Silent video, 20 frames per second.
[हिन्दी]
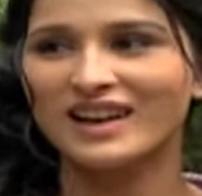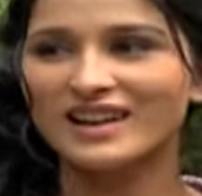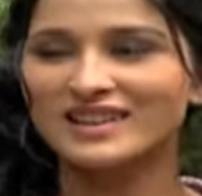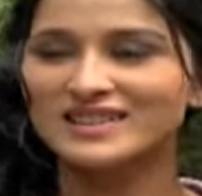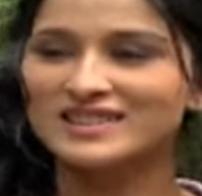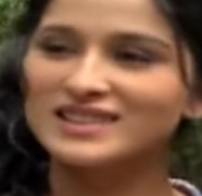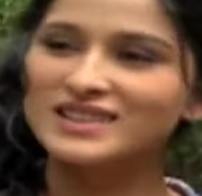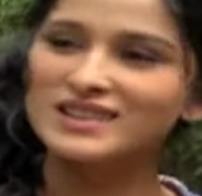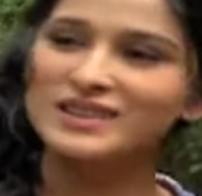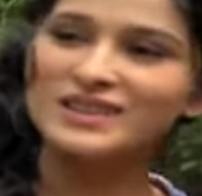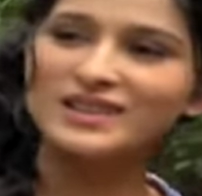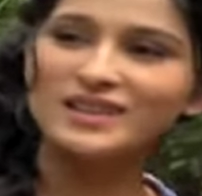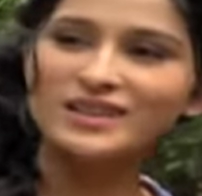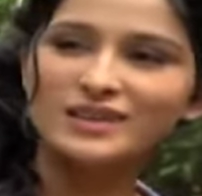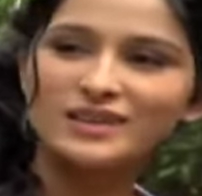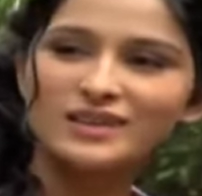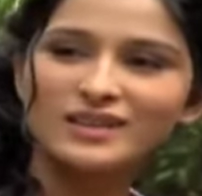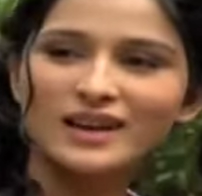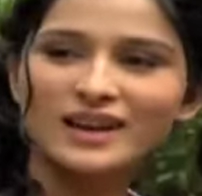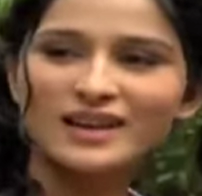एक्चुअली
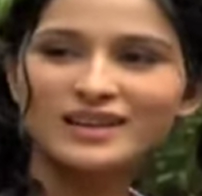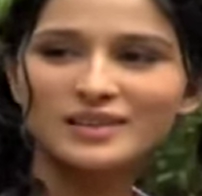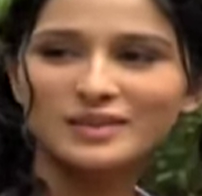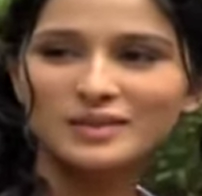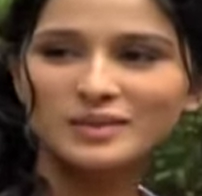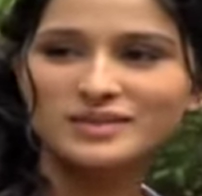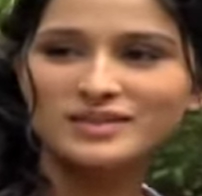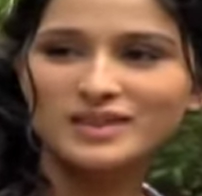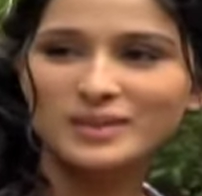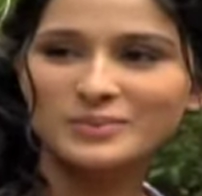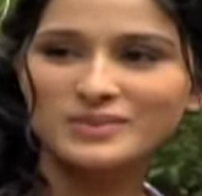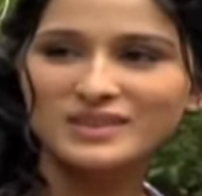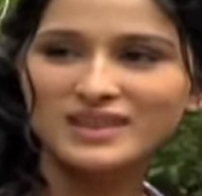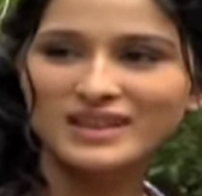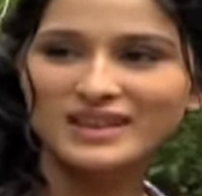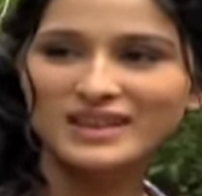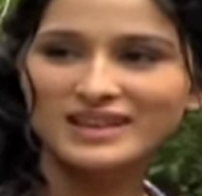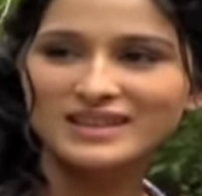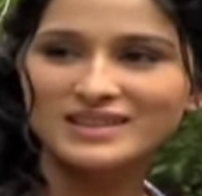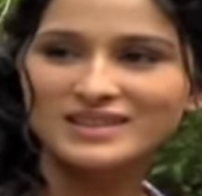uh, uh,
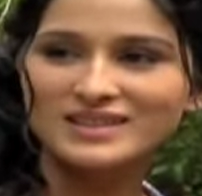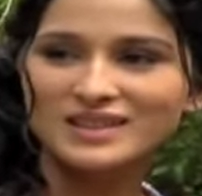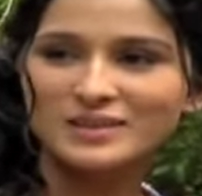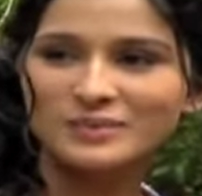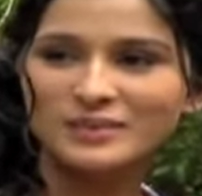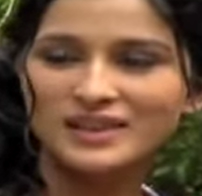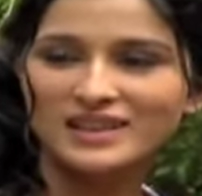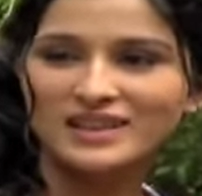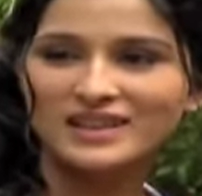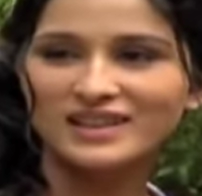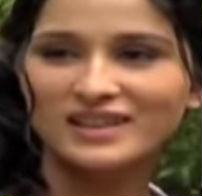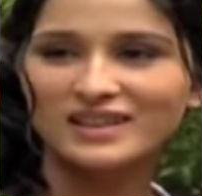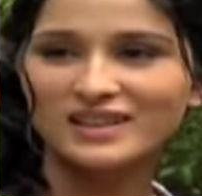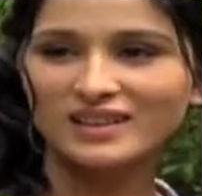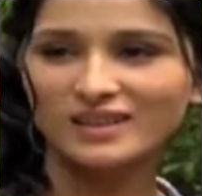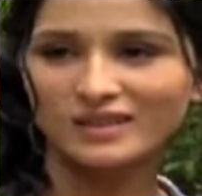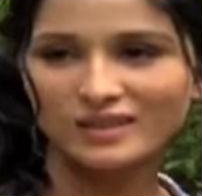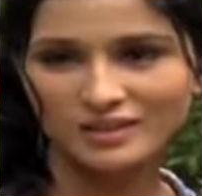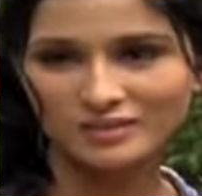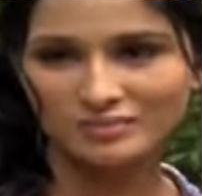सबसे ईजी मेरे
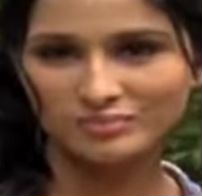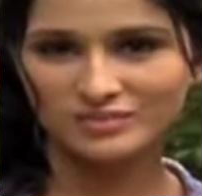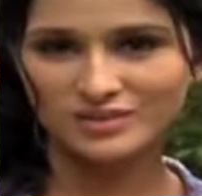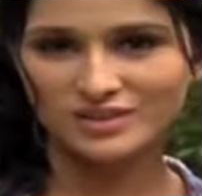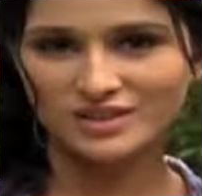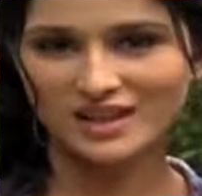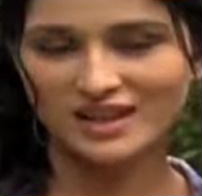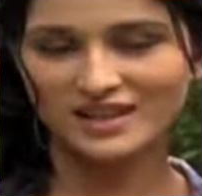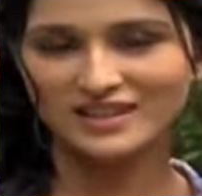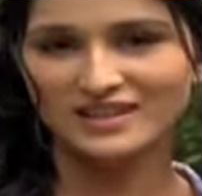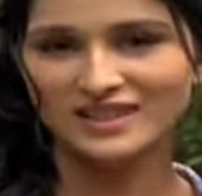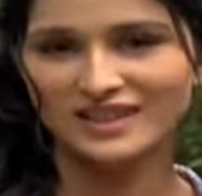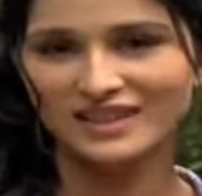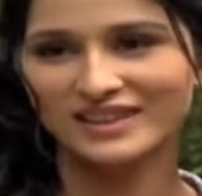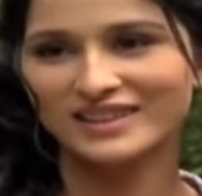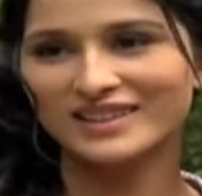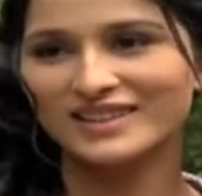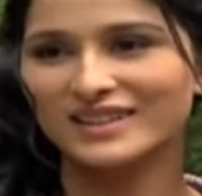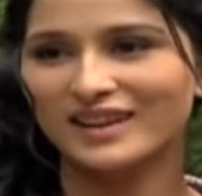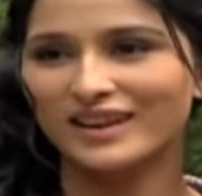लिए शायद
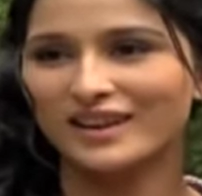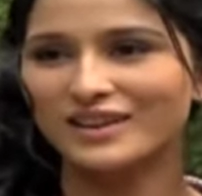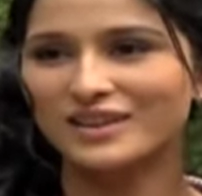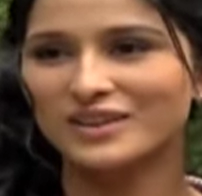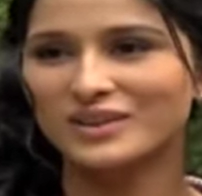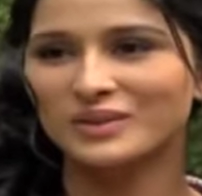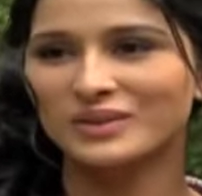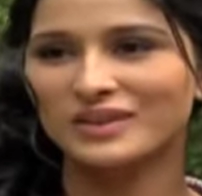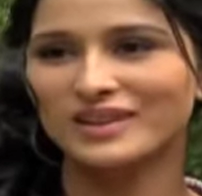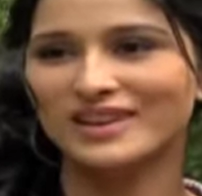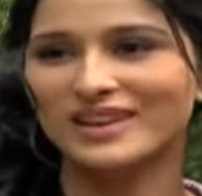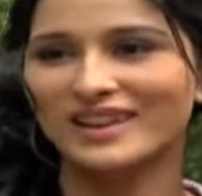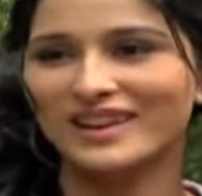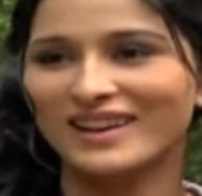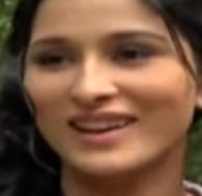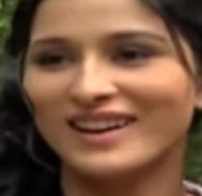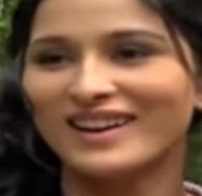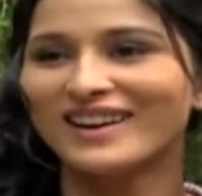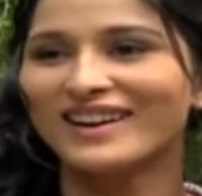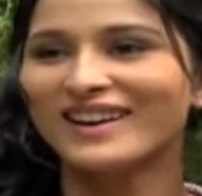यही था क्योंकि